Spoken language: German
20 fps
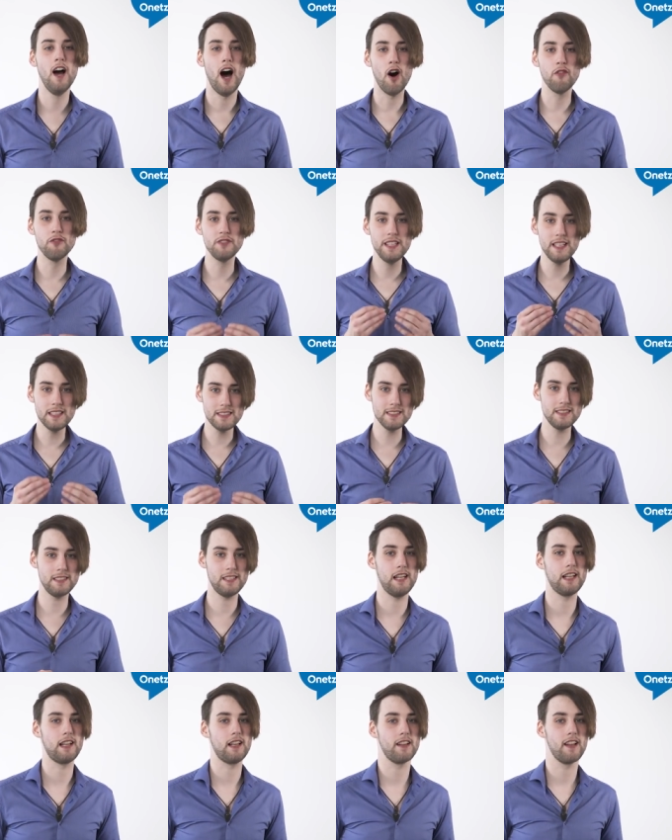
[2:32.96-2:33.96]
Auf diesen
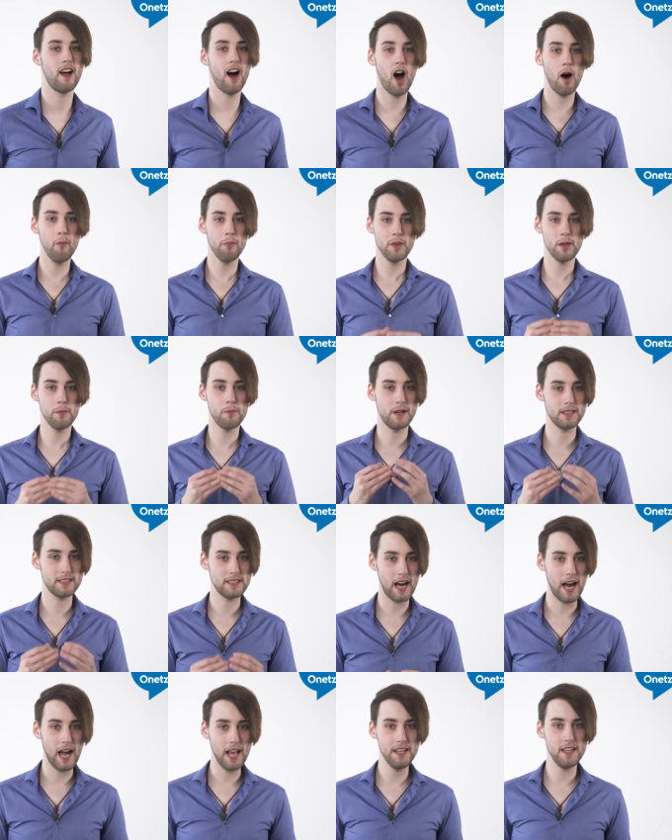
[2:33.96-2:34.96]
Zetteln haben die
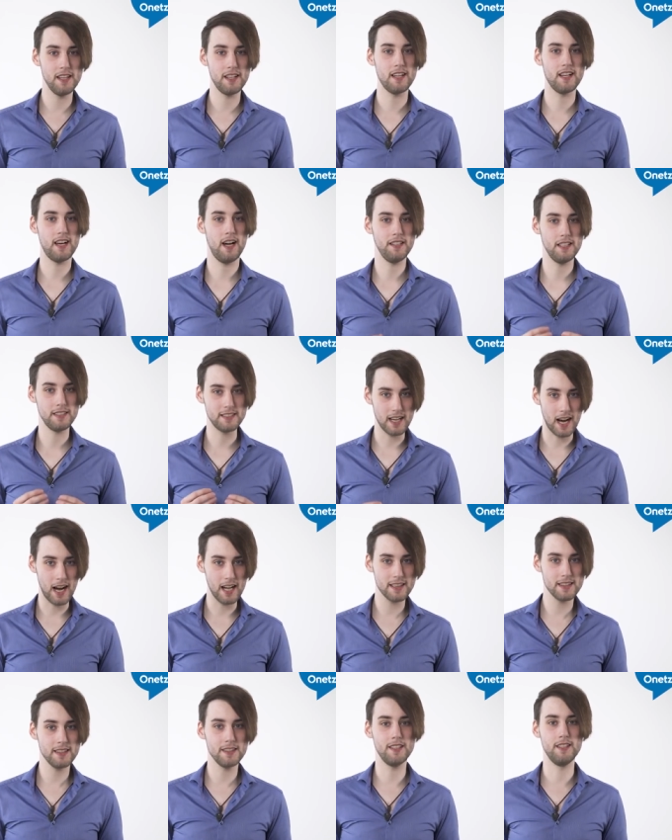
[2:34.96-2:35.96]
Parteien ihre
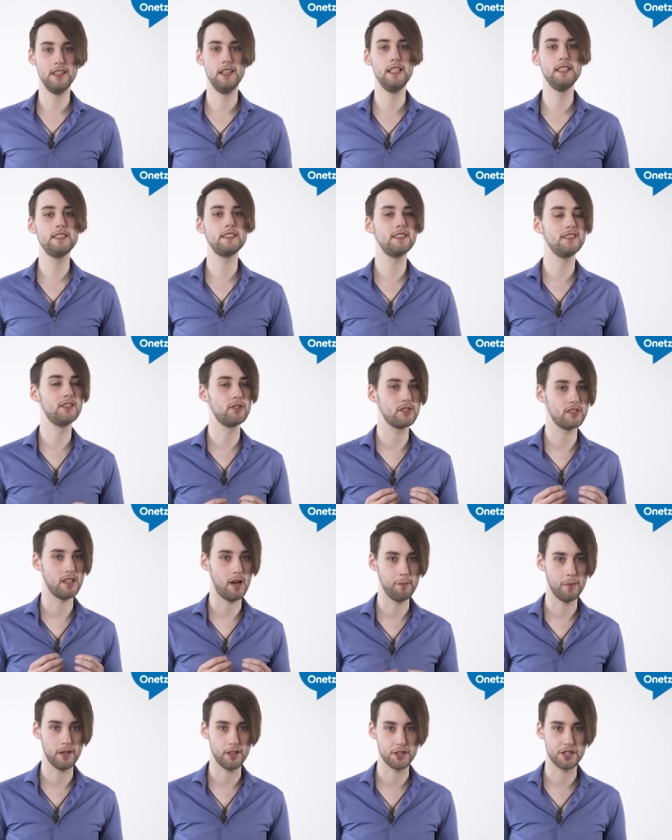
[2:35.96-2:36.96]
Kandidaten in Listen
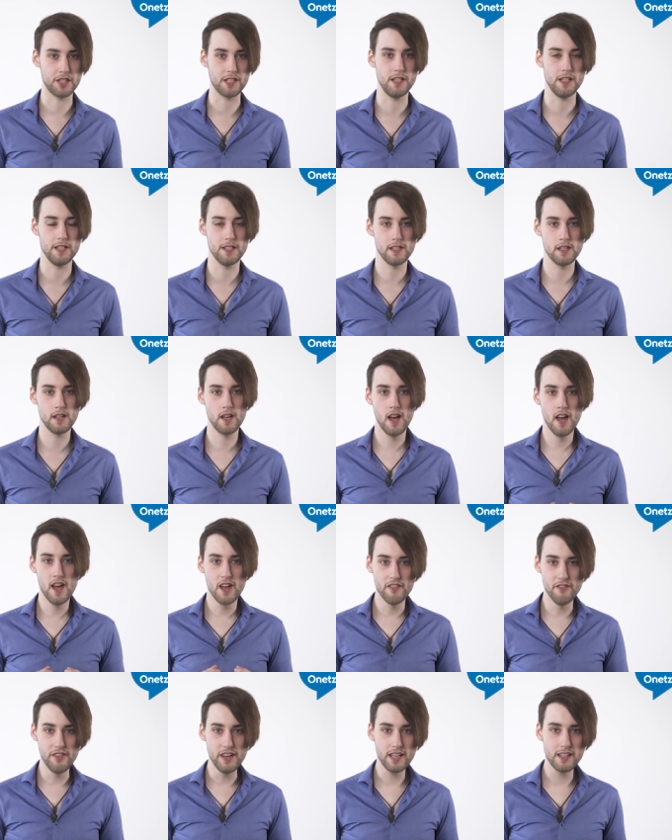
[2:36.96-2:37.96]
zusammengestellt.
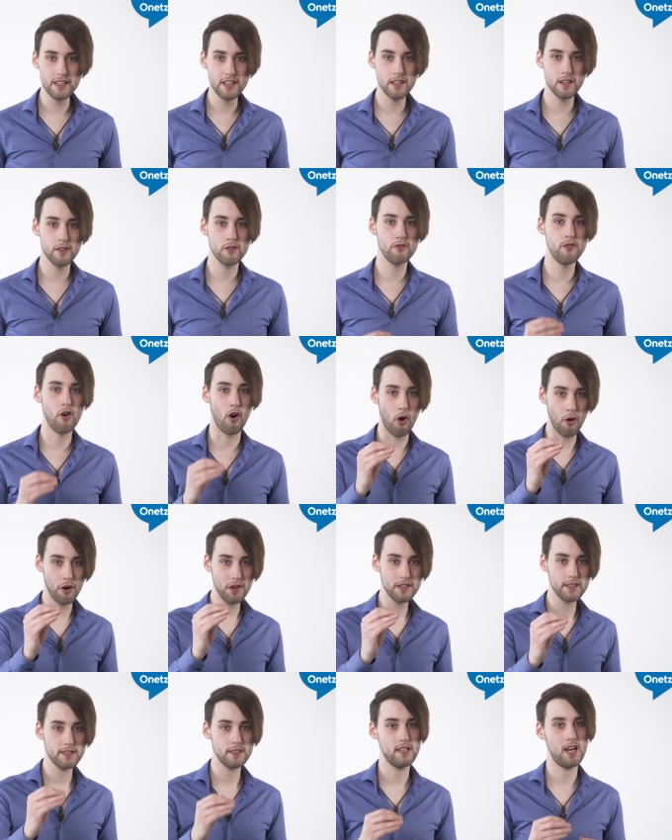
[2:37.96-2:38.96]
Wichtig für
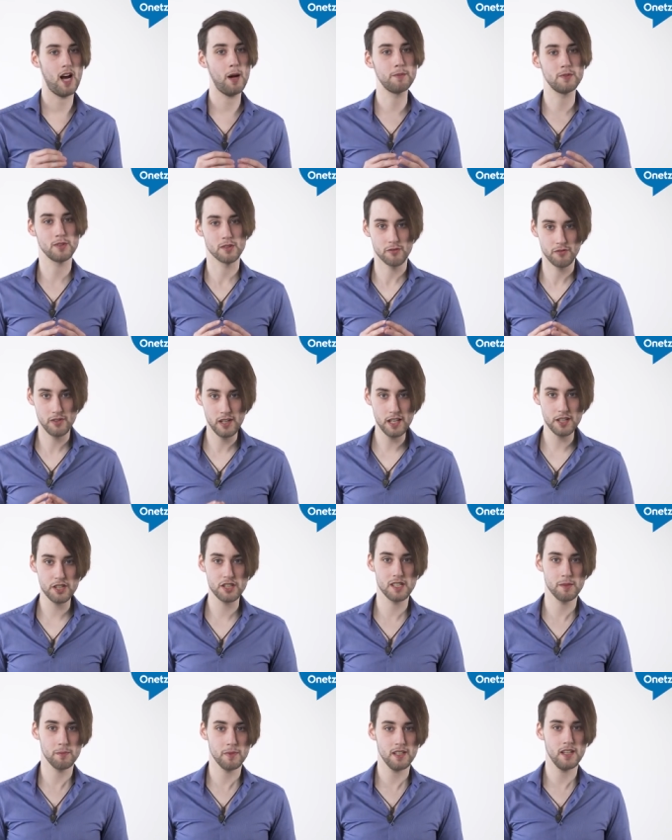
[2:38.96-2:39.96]
euch, ihr habt so viele
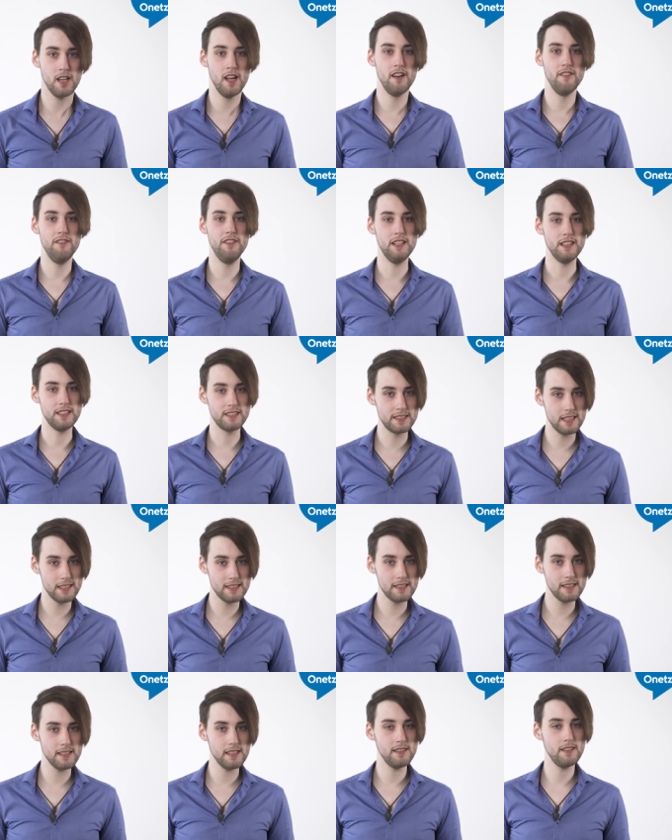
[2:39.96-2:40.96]
Stimmen, wie es
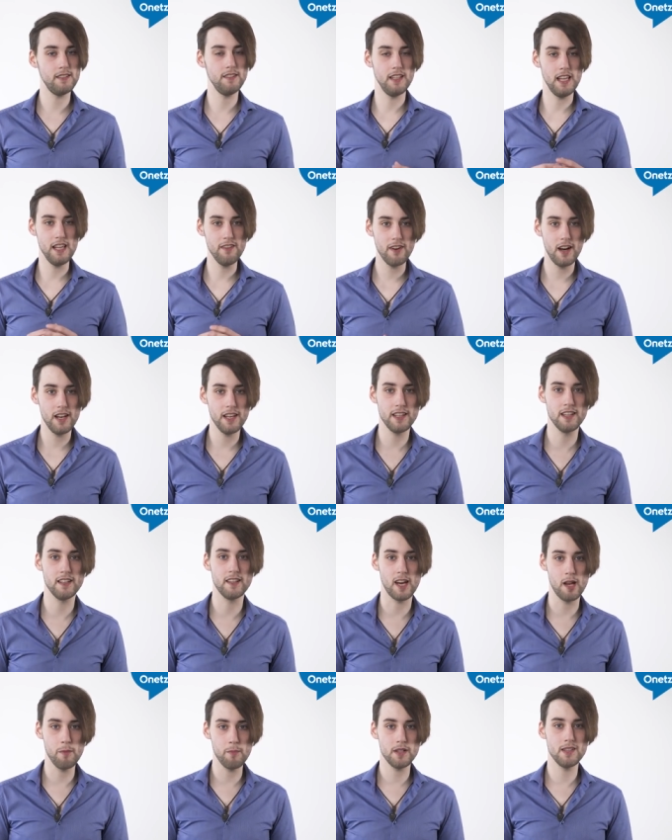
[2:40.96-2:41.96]
Sitze in den jeweiligen
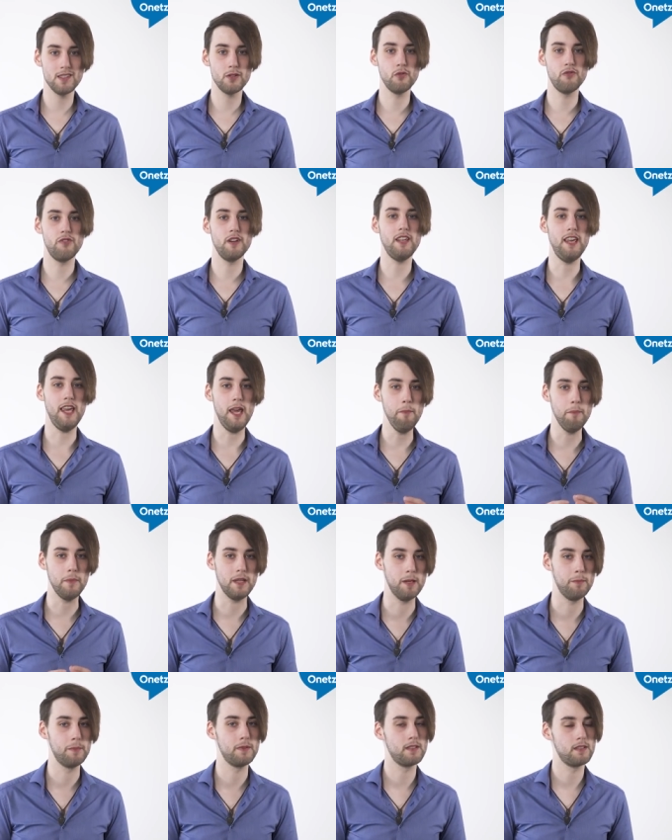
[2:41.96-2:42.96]
Gremien zu
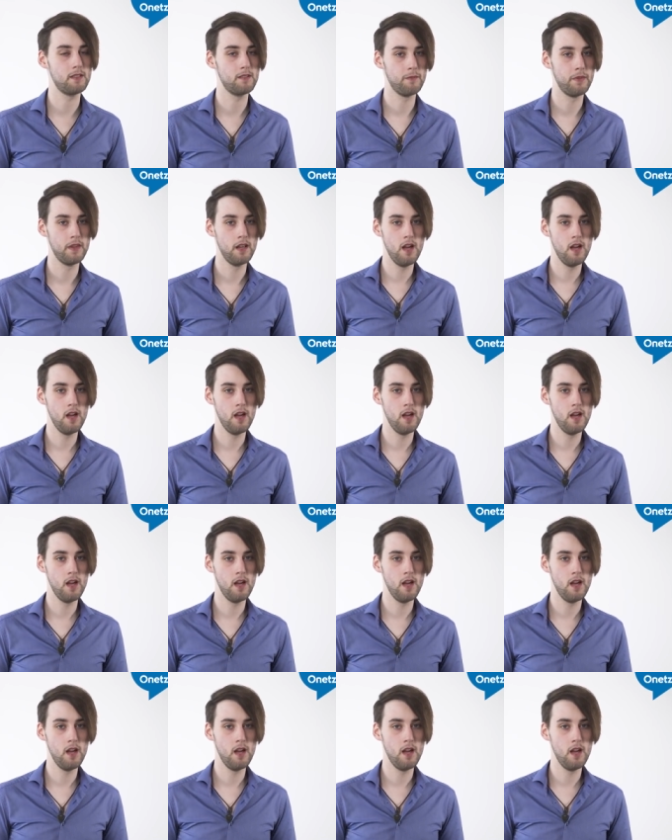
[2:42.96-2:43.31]
vergeben gibt.